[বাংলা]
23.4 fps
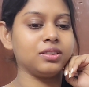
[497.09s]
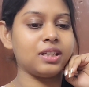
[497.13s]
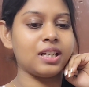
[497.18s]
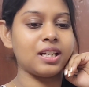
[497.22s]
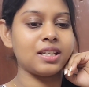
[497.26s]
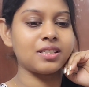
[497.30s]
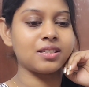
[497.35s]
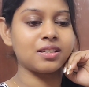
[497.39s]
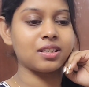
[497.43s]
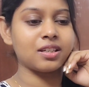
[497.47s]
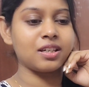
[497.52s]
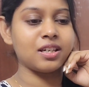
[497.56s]

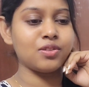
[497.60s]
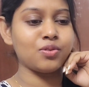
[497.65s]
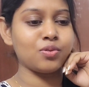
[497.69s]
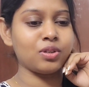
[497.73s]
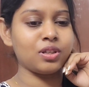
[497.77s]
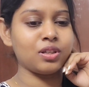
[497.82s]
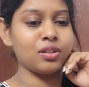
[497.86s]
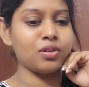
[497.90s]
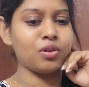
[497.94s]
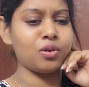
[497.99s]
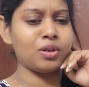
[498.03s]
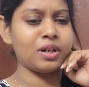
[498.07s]
লাস্ট
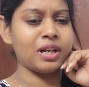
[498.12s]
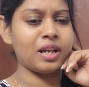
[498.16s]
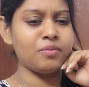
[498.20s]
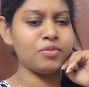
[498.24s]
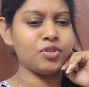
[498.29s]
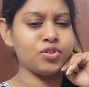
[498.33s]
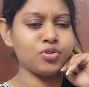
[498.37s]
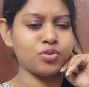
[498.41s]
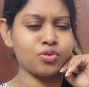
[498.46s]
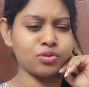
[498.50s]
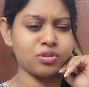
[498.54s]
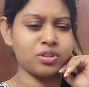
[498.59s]
কিছুদিন ধরে
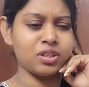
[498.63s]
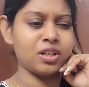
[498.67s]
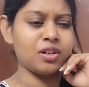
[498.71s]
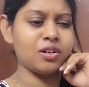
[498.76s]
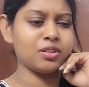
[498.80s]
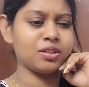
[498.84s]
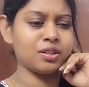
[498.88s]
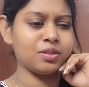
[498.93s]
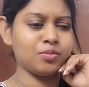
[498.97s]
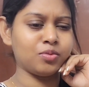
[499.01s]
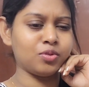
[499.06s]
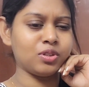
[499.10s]
আমি সত্যি
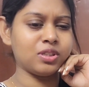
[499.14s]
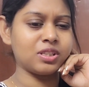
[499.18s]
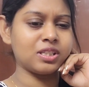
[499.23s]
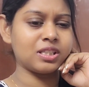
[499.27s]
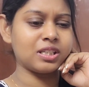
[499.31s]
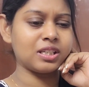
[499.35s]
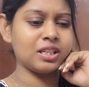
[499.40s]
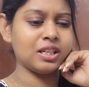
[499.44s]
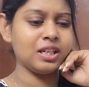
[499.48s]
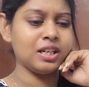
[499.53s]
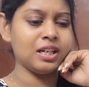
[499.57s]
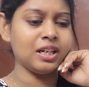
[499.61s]
কথা
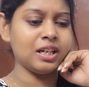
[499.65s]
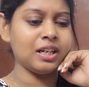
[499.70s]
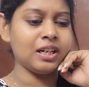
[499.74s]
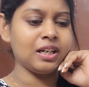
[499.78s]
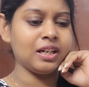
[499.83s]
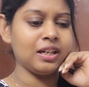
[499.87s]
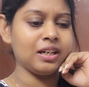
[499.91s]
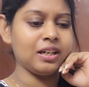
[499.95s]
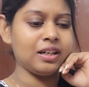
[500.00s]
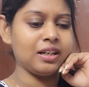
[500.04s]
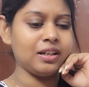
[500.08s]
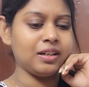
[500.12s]
বলছি
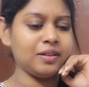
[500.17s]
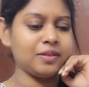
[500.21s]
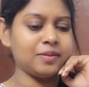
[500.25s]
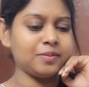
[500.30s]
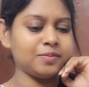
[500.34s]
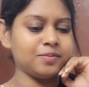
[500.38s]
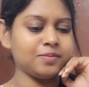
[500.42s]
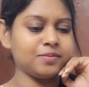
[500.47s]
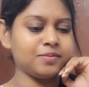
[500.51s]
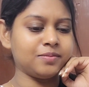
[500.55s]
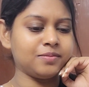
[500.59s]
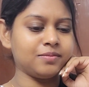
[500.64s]

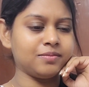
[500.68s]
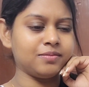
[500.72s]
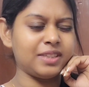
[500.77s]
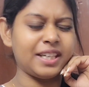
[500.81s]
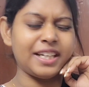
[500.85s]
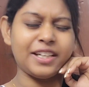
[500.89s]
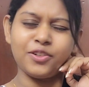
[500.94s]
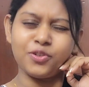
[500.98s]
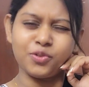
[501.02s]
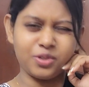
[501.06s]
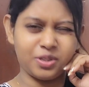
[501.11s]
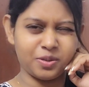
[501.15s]

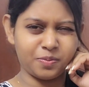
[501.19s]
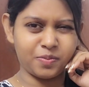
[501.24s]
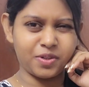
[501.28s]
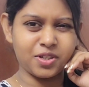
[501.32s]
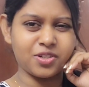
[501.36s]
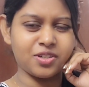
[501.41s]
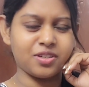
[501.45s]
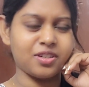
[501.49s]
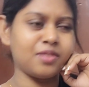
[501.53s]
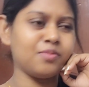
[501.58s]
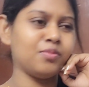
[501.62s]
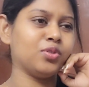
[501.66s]
একটু
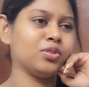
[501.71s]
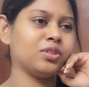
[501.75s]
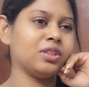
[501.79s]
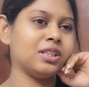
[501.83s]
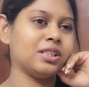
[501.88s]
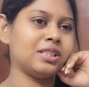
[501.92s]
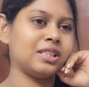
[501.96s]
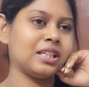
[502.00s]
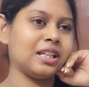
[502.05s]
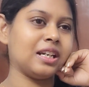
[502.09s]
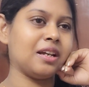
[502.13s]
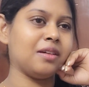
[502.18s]
ডিপ্রেশনের মধ্যে
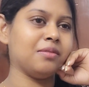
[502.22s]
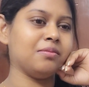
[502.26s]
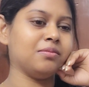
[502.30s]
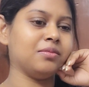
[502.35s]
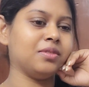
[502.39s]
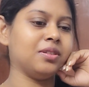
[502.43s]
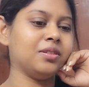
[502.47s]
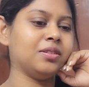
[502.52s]
ছিলাম